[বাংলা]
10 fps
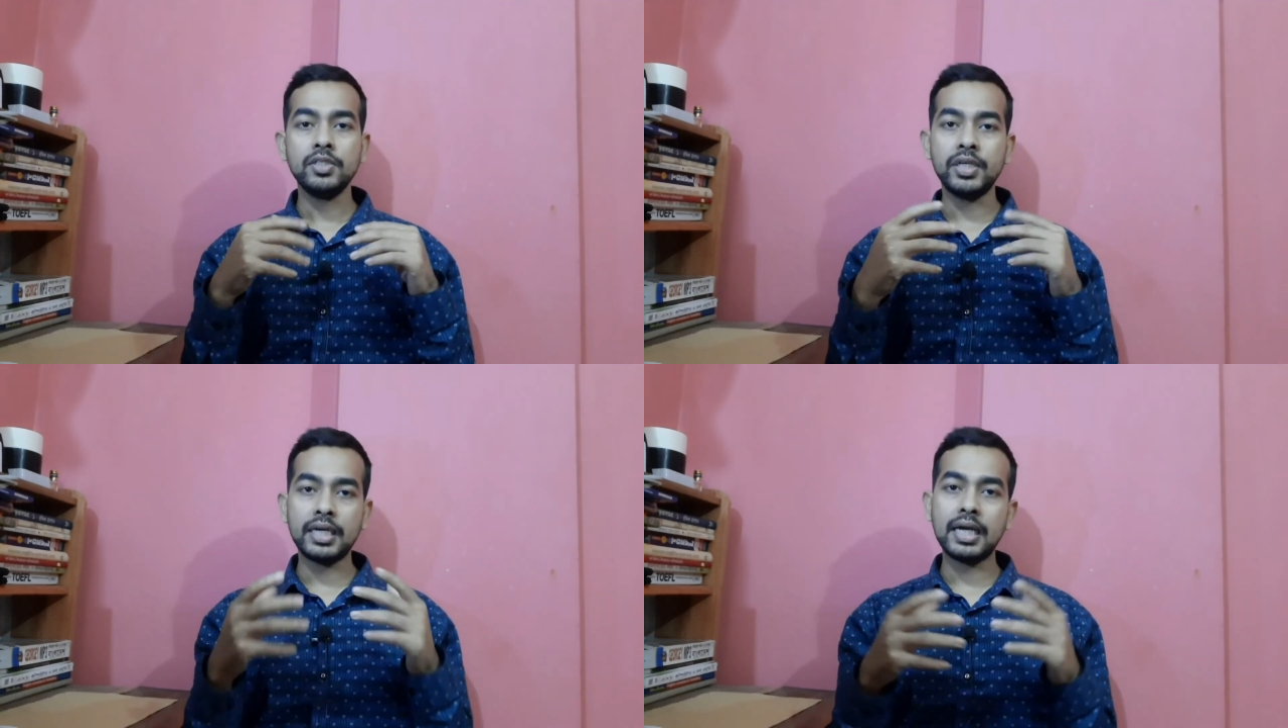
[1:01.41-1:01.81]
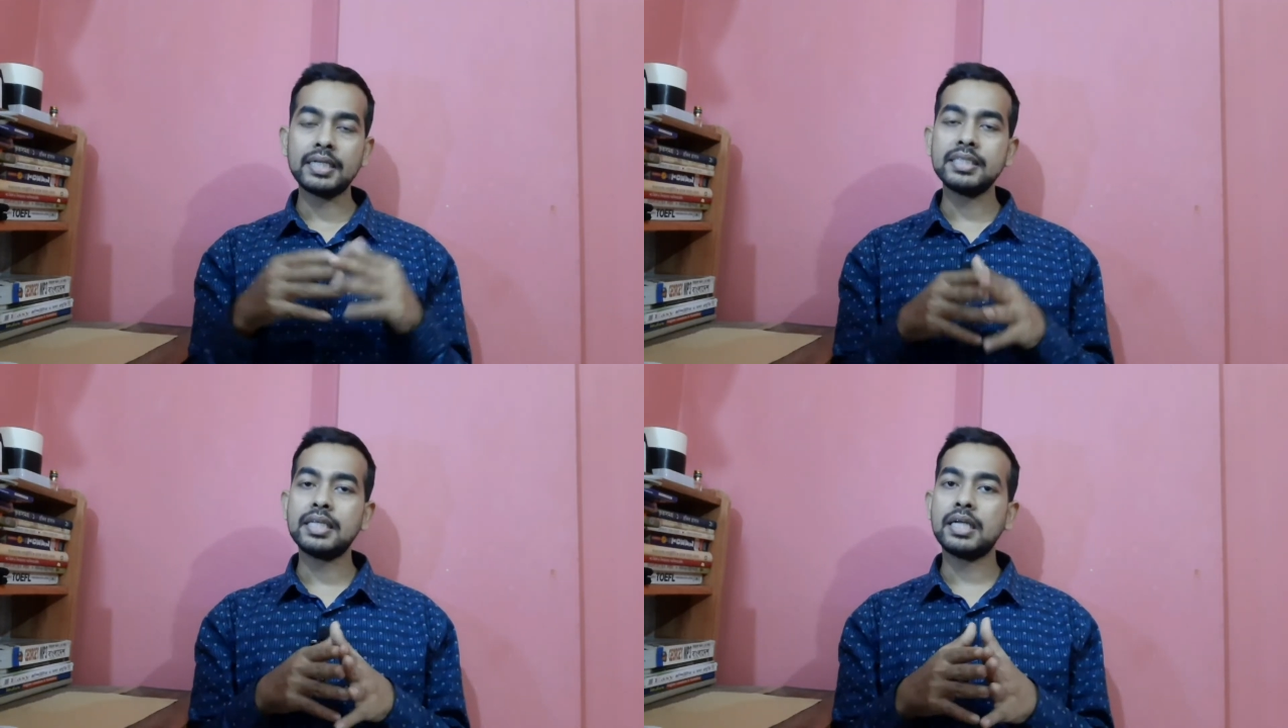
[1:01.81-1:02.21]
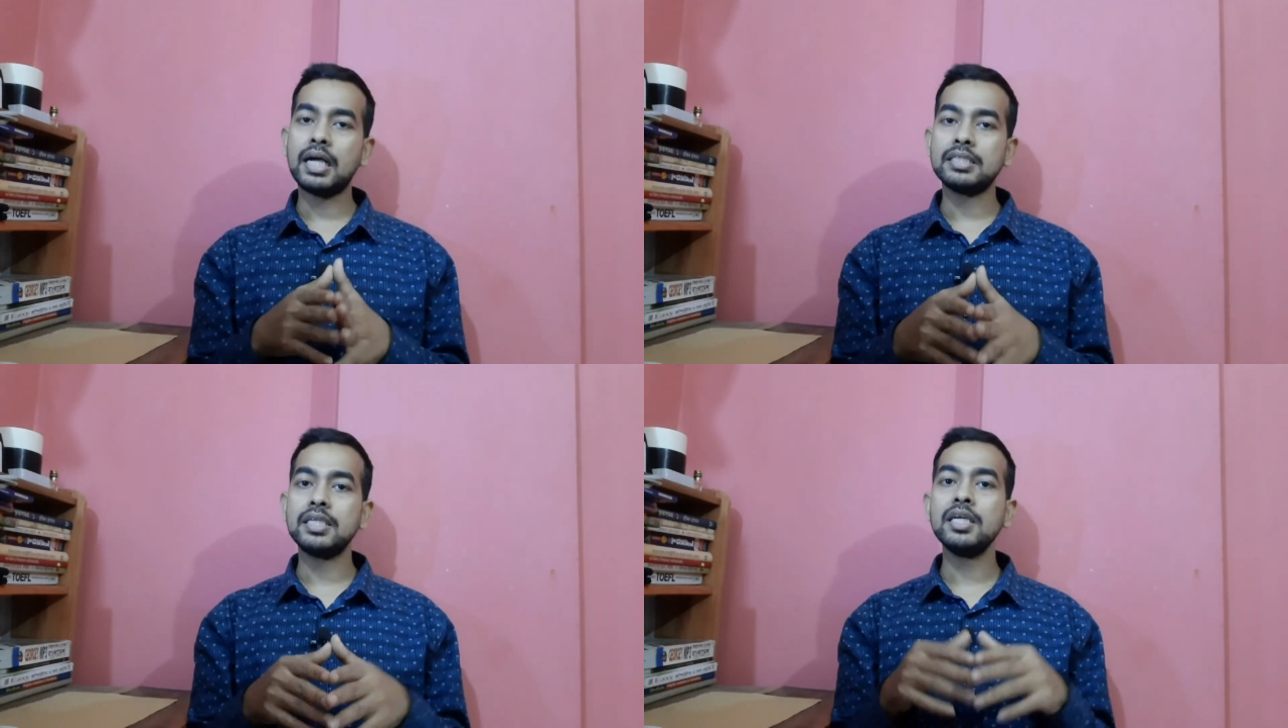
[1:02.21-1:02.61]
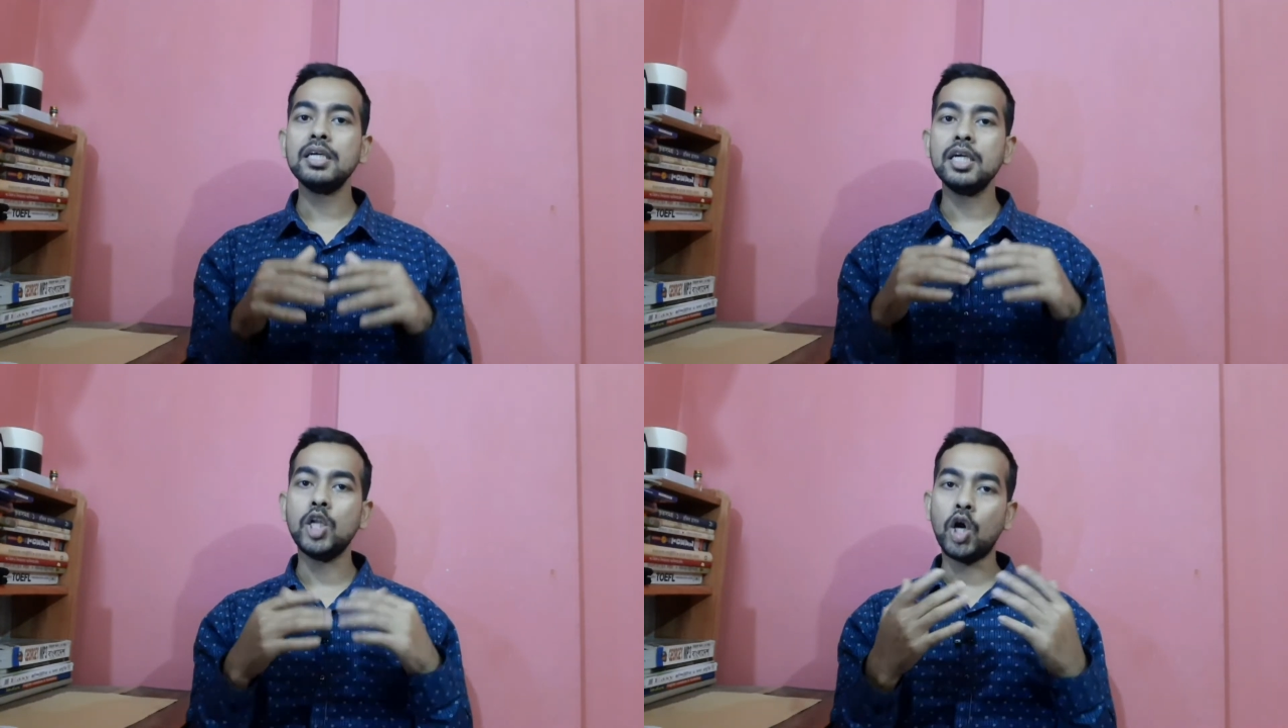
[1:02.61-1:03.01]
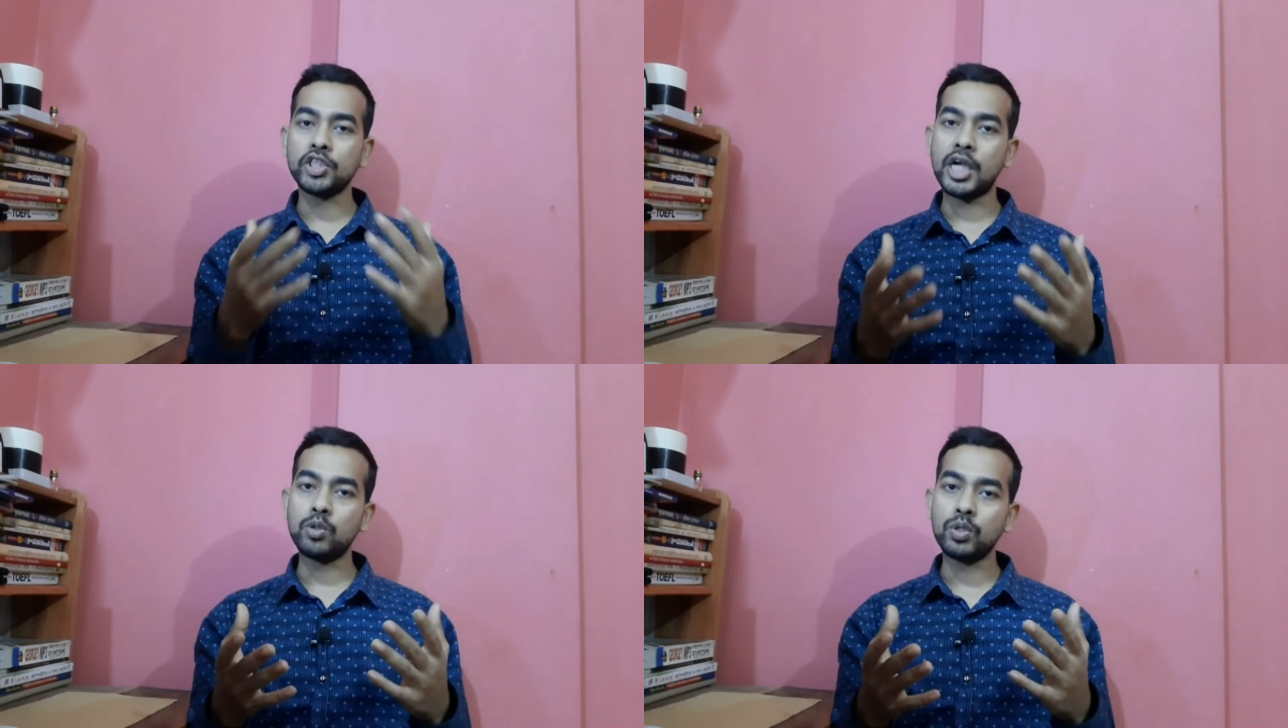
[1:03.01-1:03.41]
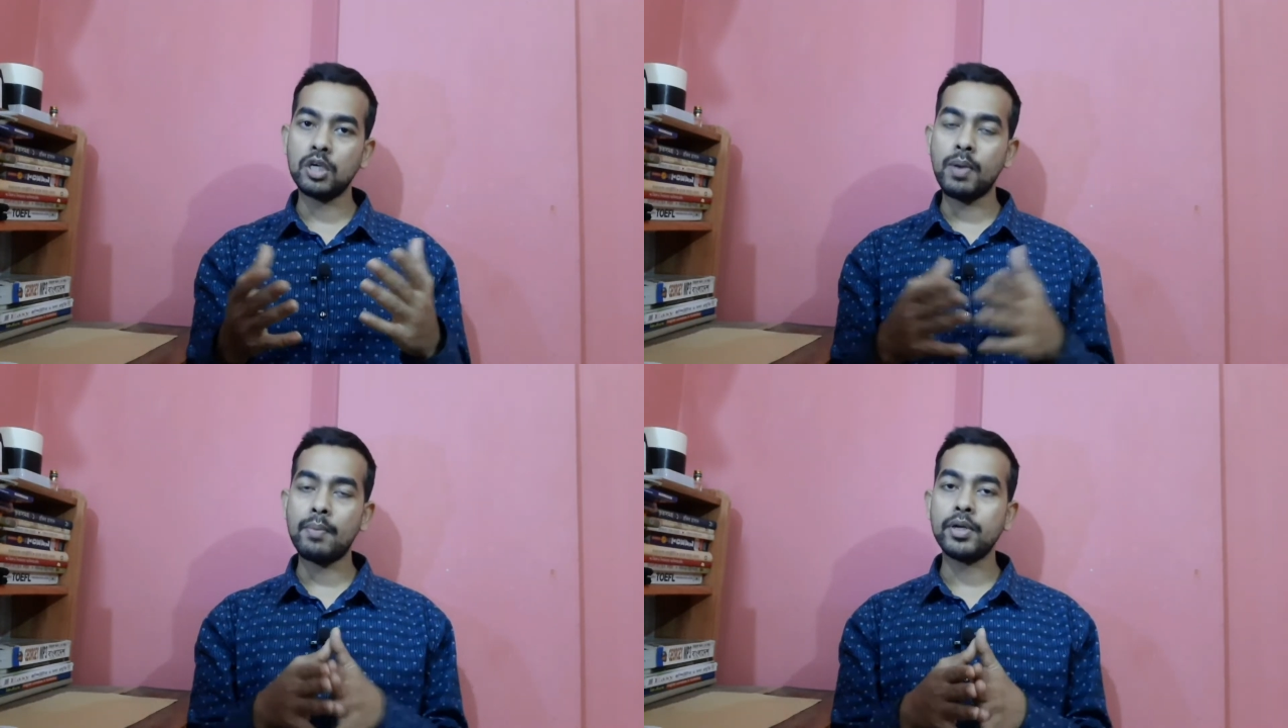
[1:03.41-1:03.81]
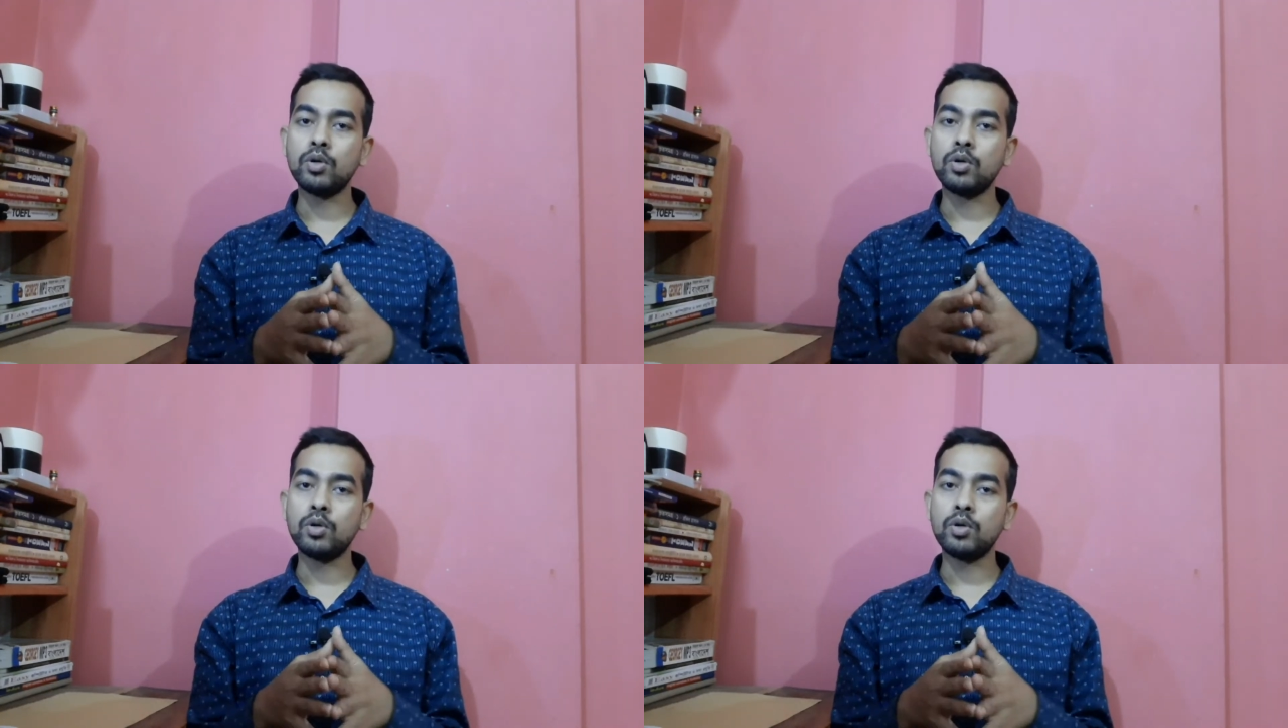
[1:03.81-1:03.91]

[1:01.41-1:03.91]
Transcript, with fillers: শিক্ষার্থীদের কাছে এই লসাগু কীভাবে